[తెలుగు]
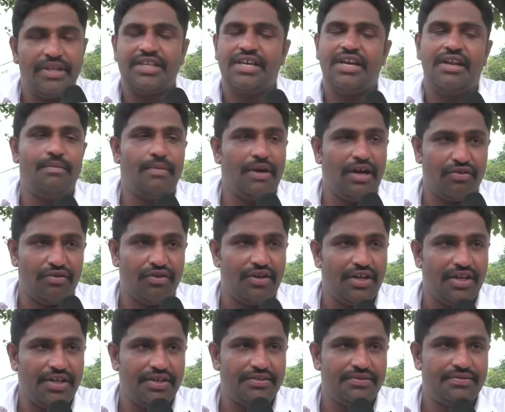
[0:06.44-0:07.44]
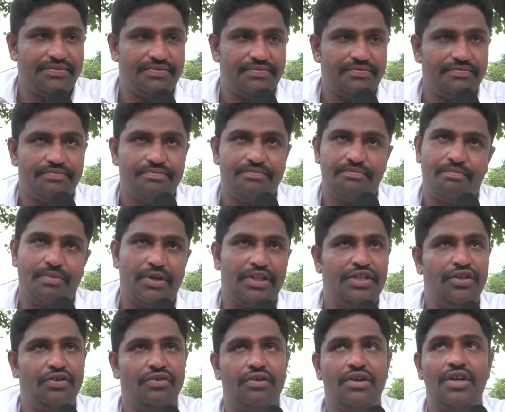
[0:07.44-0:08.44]
పథకాలు బాగున్నాయి
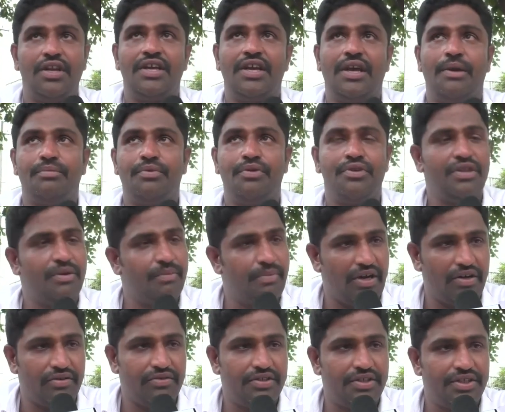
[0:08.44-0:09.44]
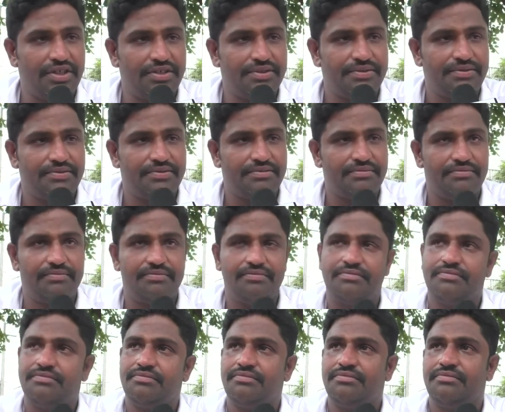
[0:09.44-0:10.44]
ప్రతి ఒక్కరికి అభివృద్ధి బాగుంది
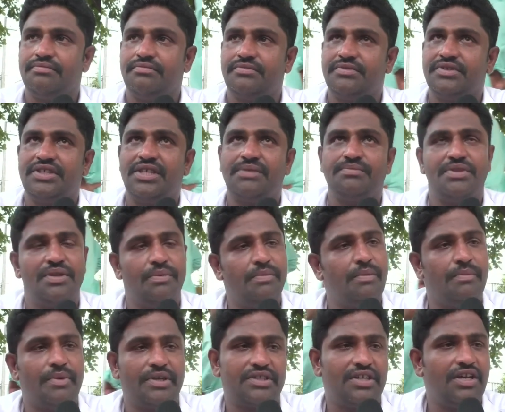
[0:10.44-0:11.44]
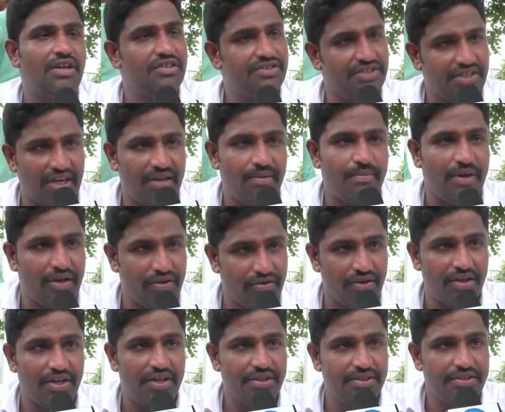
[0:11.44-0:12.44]
సంక్షేమ పథకాలు చాలా
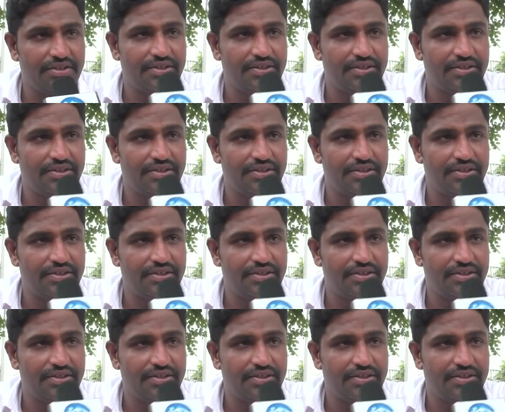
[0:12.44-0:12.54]
బాగున్నాయి